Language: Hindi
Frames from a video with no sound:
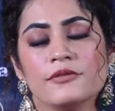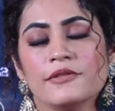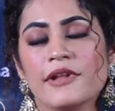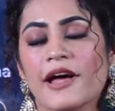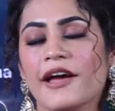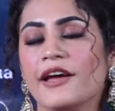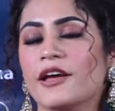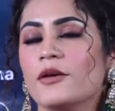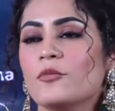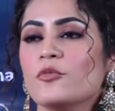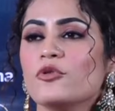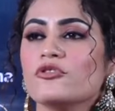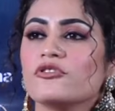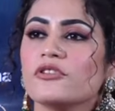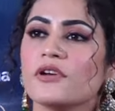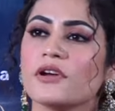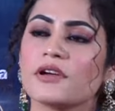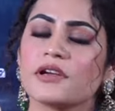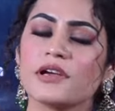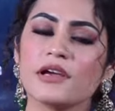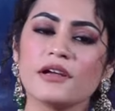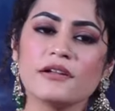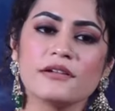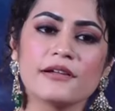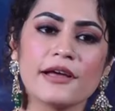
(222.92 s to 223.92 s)
नहीं मुझे
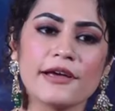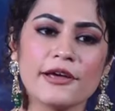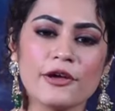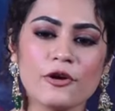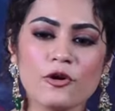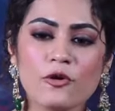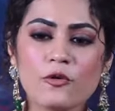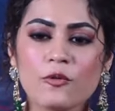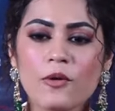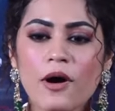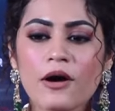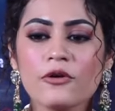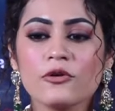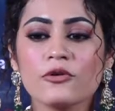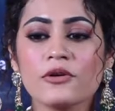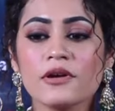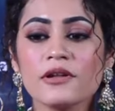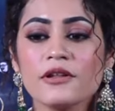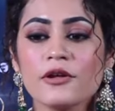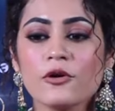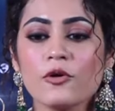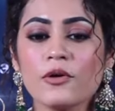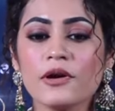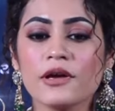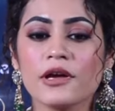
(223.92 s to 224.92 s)
यकीन नहीं हुआ क्योंकि
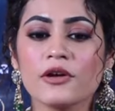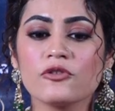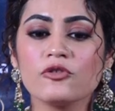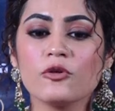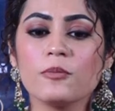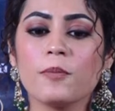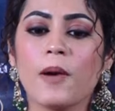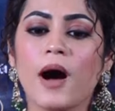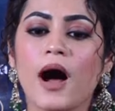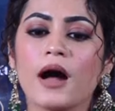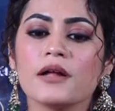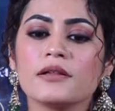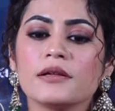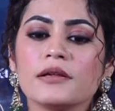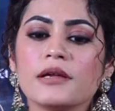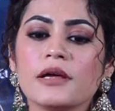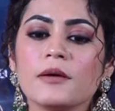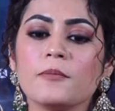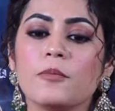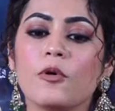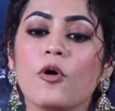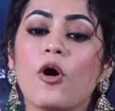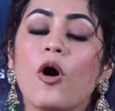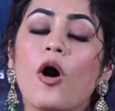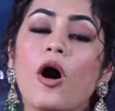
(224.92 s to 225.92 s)
देखो ये जो बात है ना
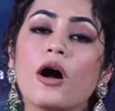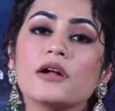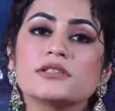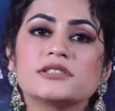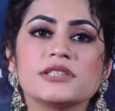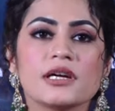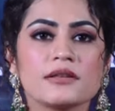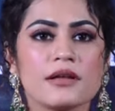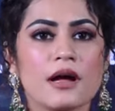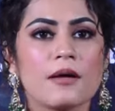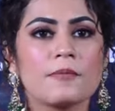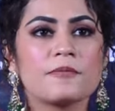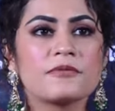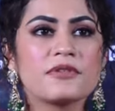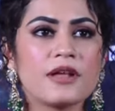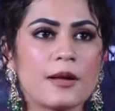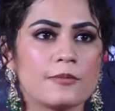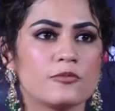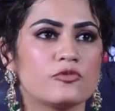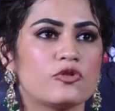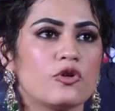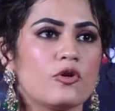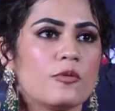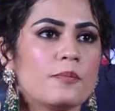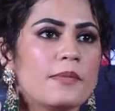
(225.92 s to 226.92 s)
बहुत ज़्यादा
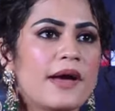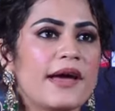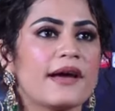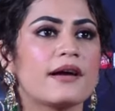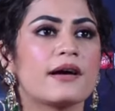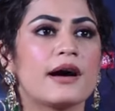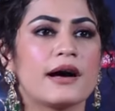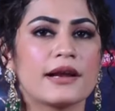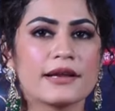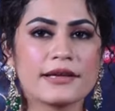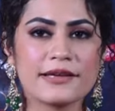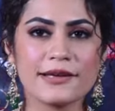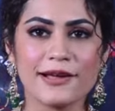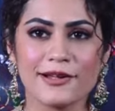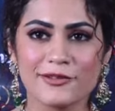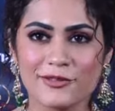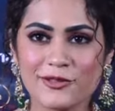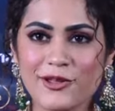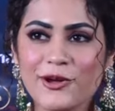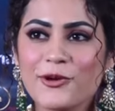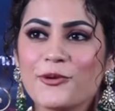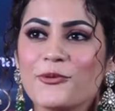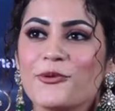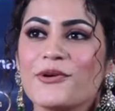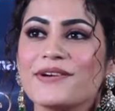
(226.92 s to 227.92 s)
समझो मैं घर के
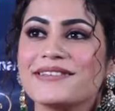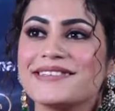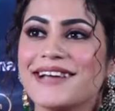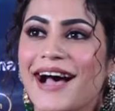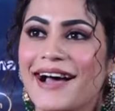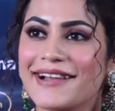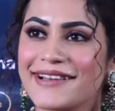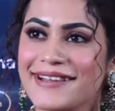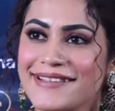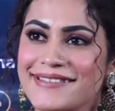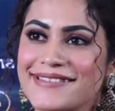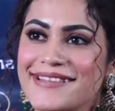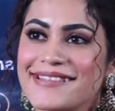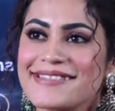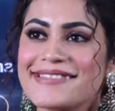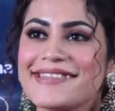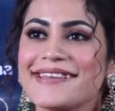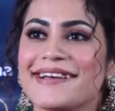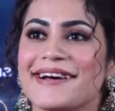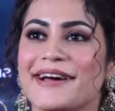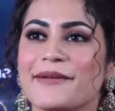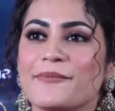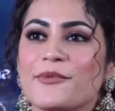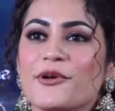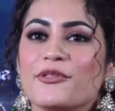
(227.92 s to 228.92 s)
अंदर हूँ चालीस दिन से
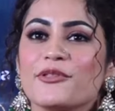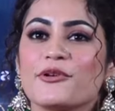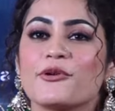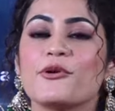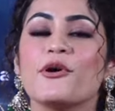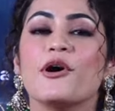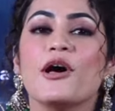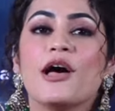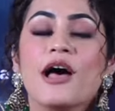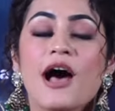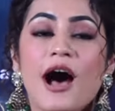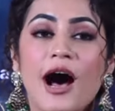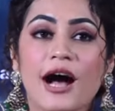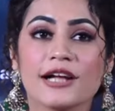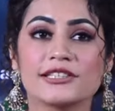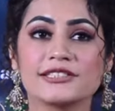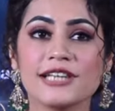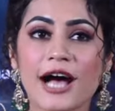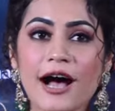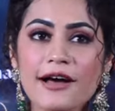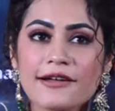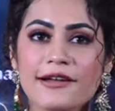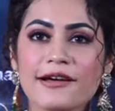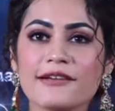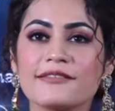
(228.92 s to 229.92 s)
घर में अंदर हूँ
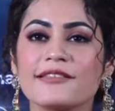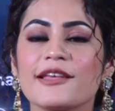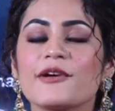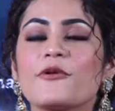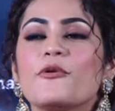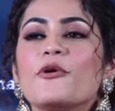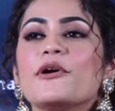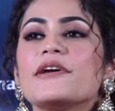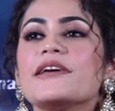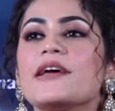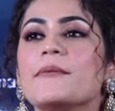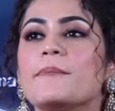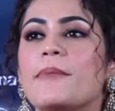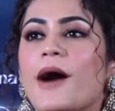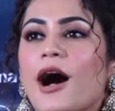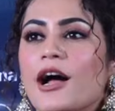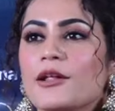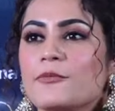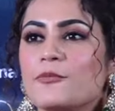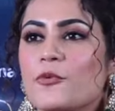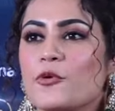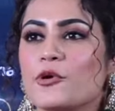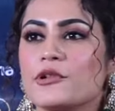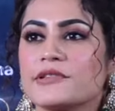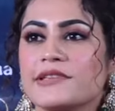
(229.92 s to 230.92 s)
अचानक से कोई ये
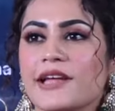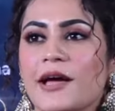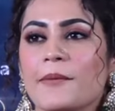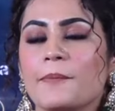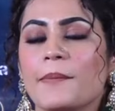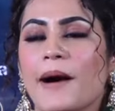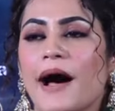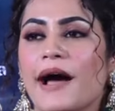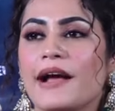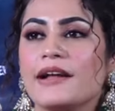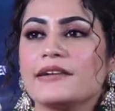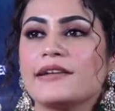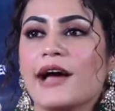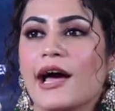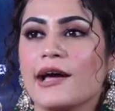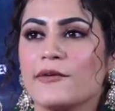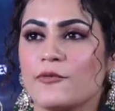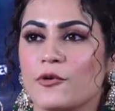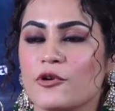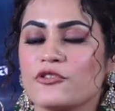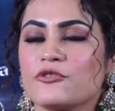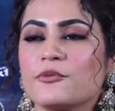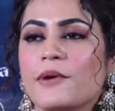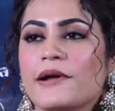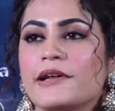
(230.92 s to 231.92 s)
बात बोलता है पायल
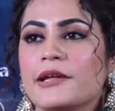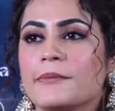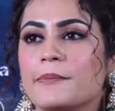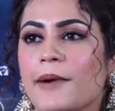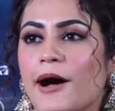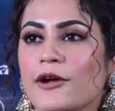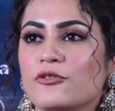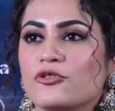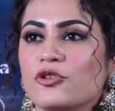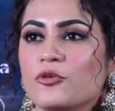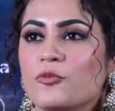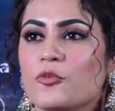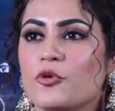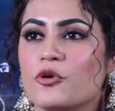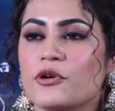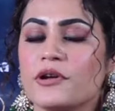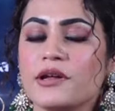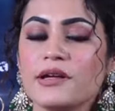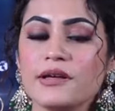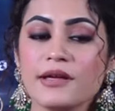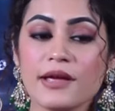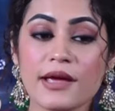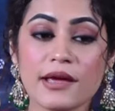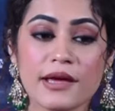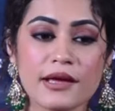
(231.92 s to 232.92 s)
डाइवोर्स वाली बात जो बोल
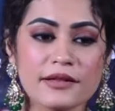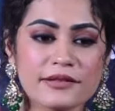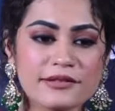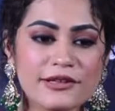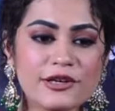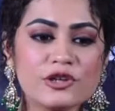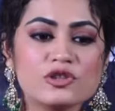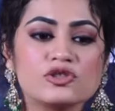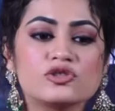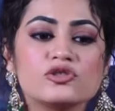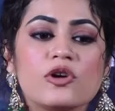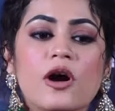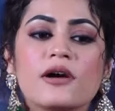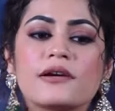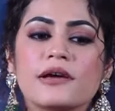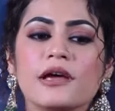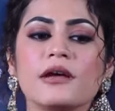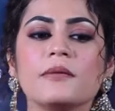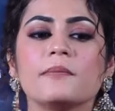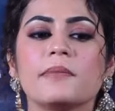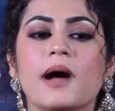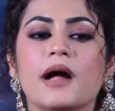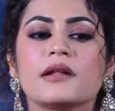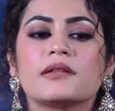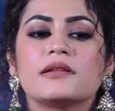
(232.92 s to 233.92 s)
रही है ये कितनी
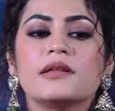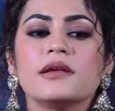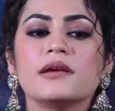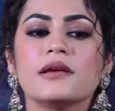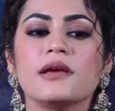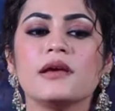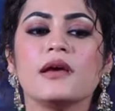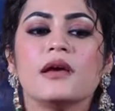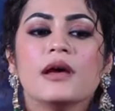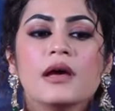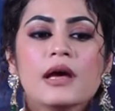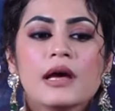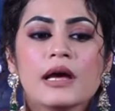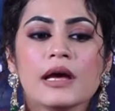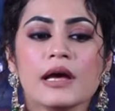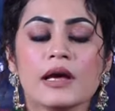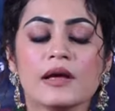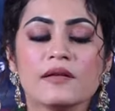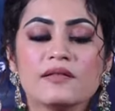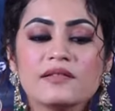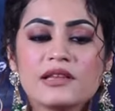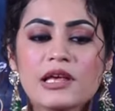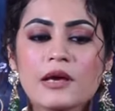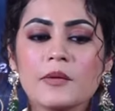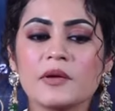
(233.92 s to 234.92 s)
शॉकिंग बात थी कि
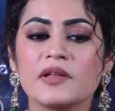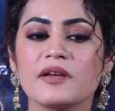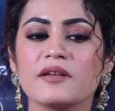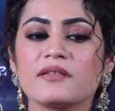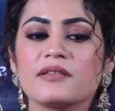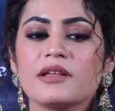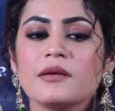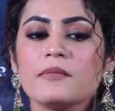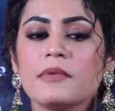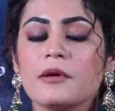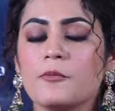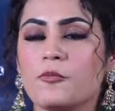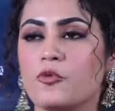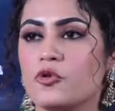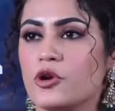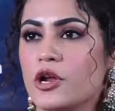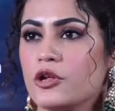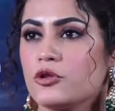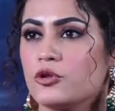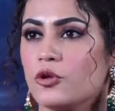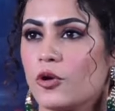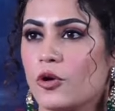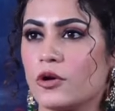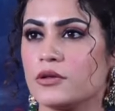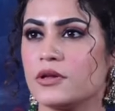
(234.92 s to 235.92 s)
इसकी वजह से मैं पूरे
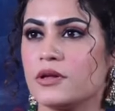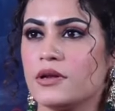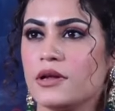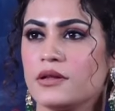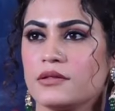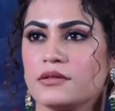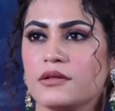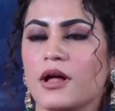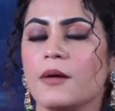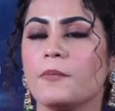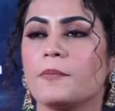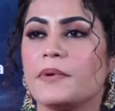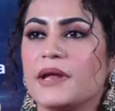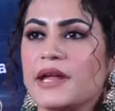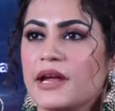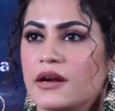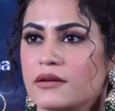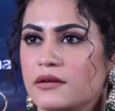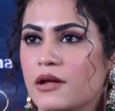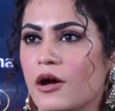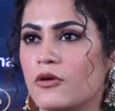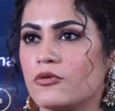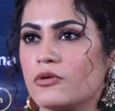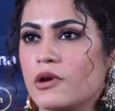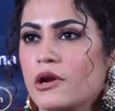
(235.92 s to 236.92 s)
दो दिन इतना ब्रेक
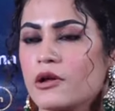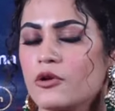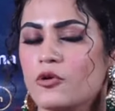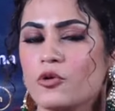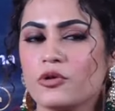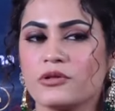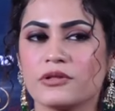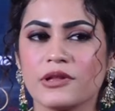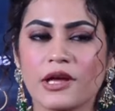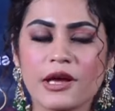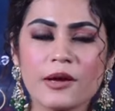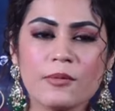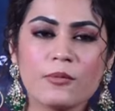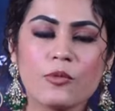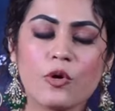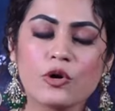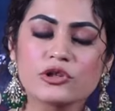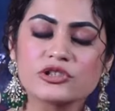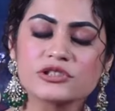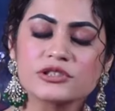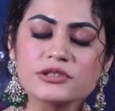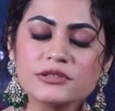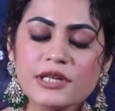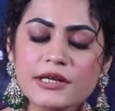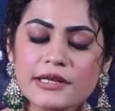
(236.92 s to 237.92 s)
डाउन रही हूँ इतना
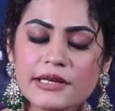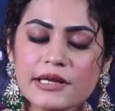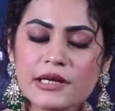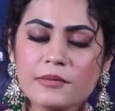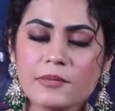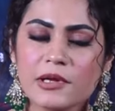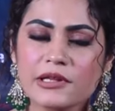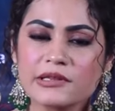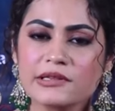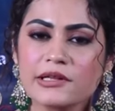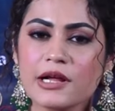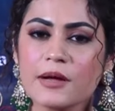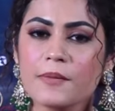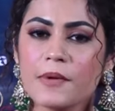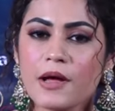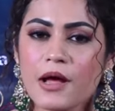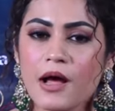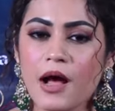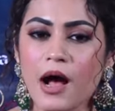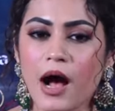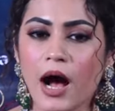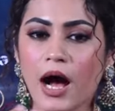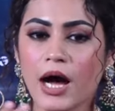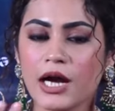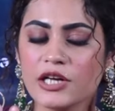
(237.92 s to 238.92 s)
इमोशनली मतलब
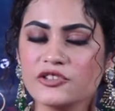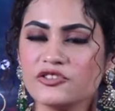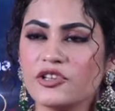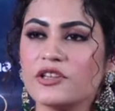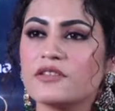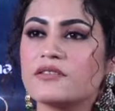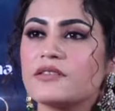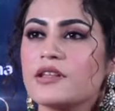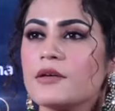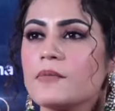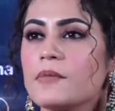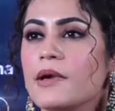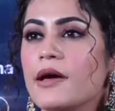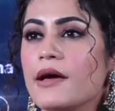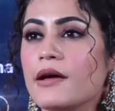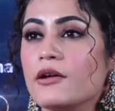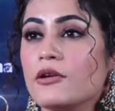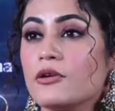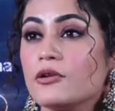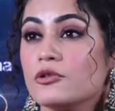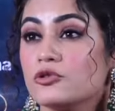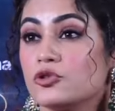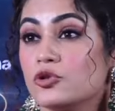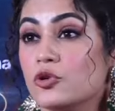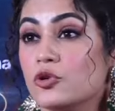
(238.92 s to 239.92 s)
हर चीज़ से मैं